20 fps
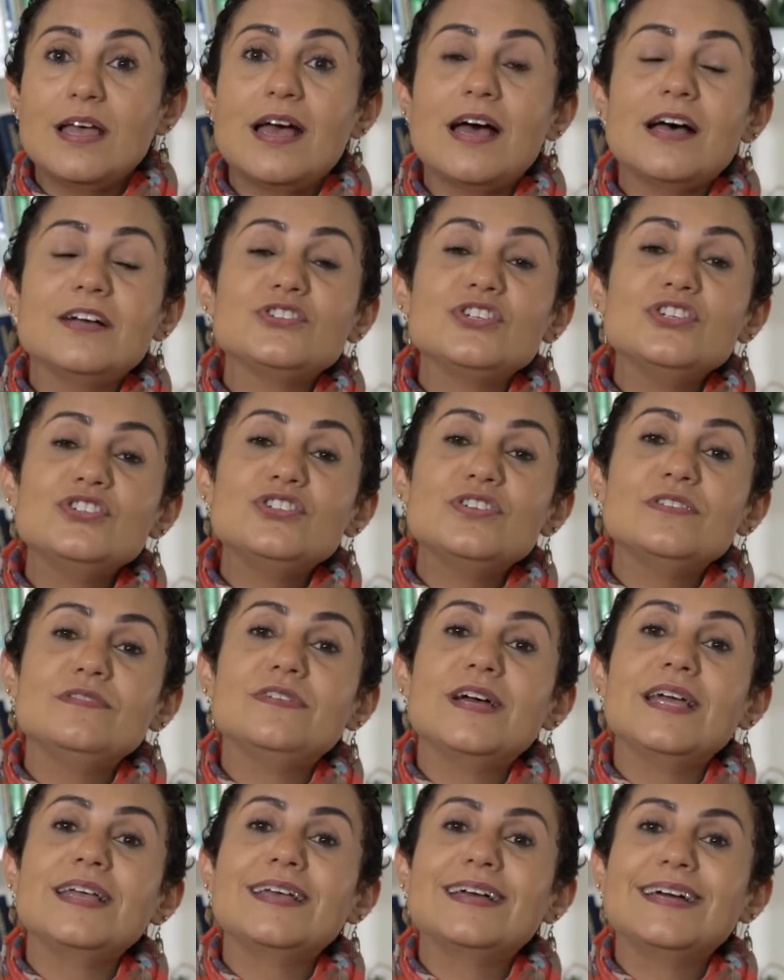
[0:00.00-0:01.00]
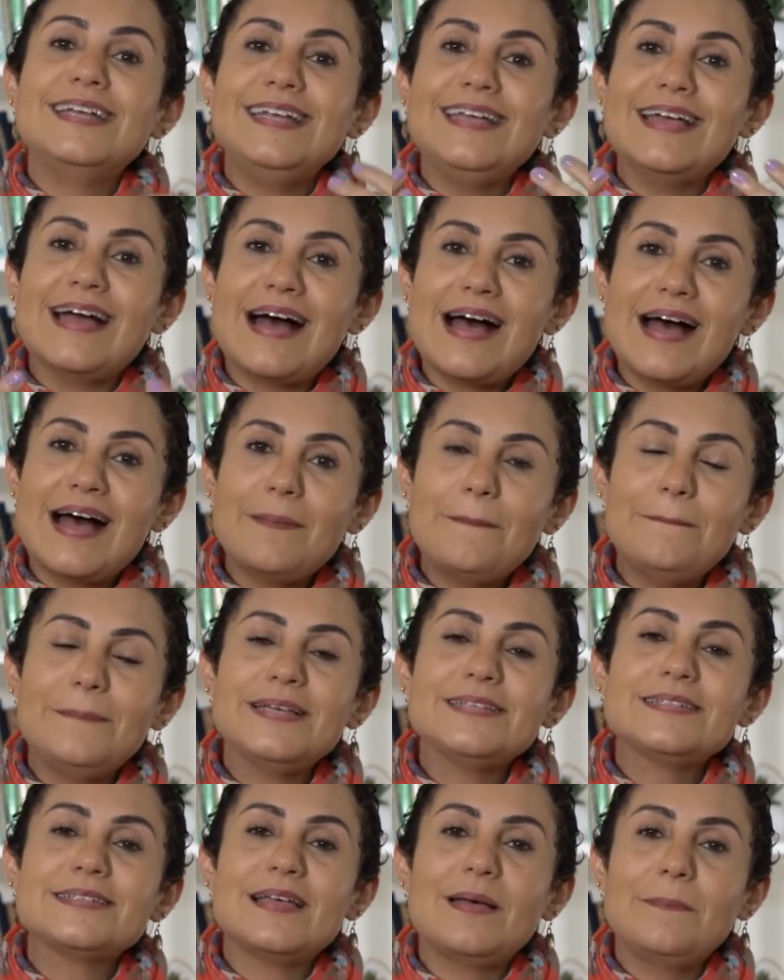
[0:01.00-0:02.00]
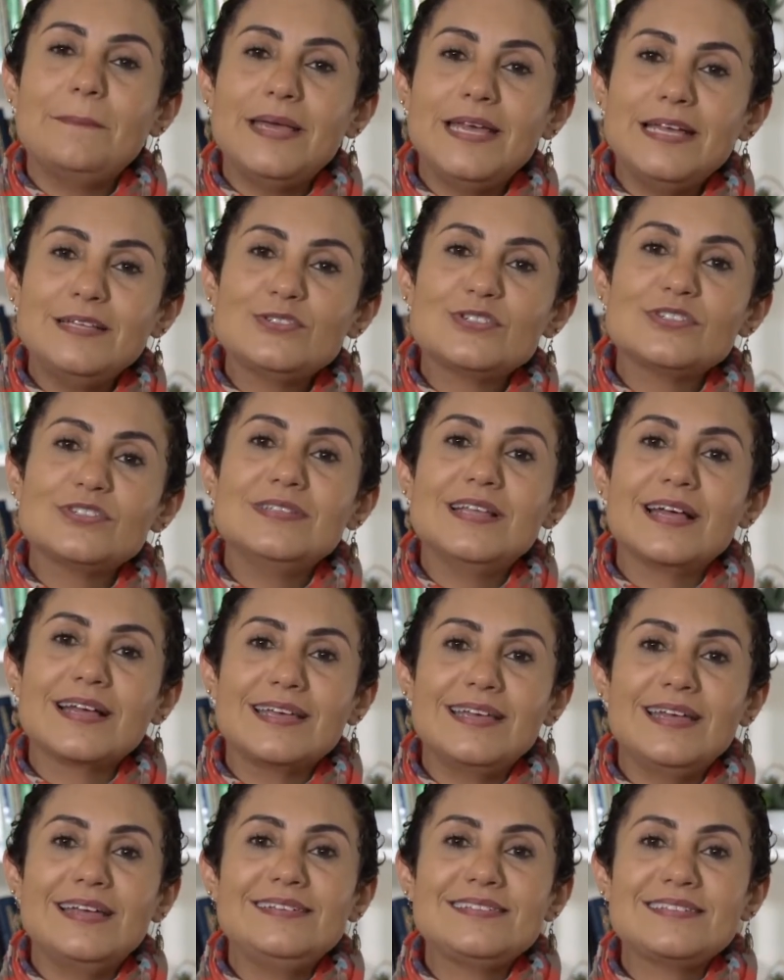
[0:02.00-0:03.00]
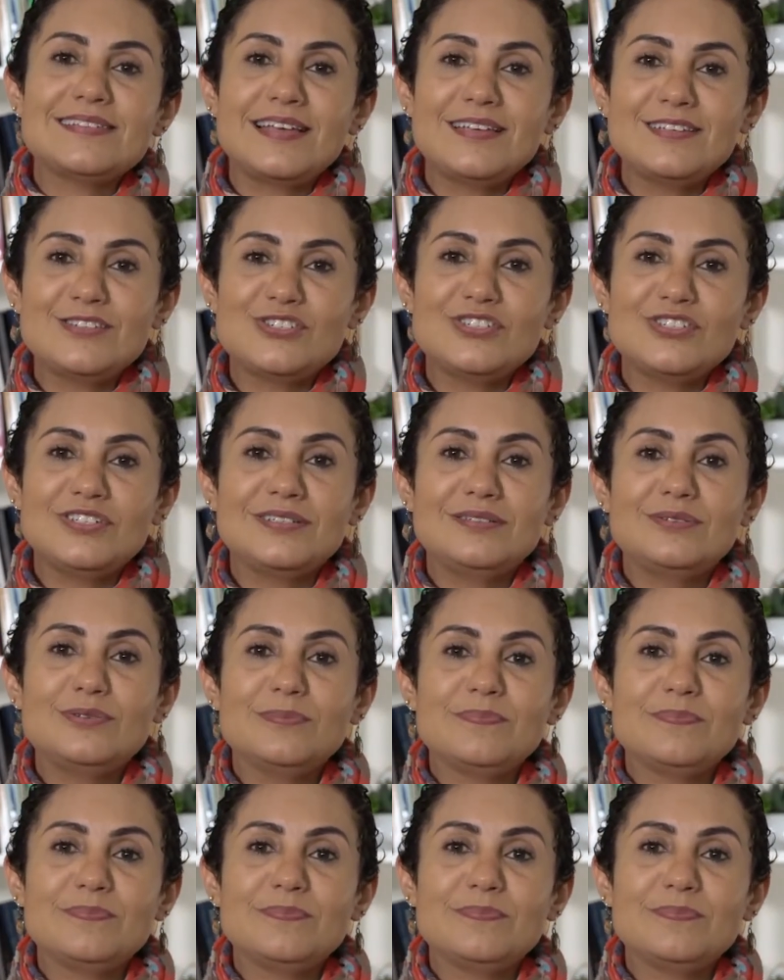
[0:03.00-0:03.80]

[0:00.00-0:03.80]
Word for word: a gente vai criar pensamentos naquele sentido.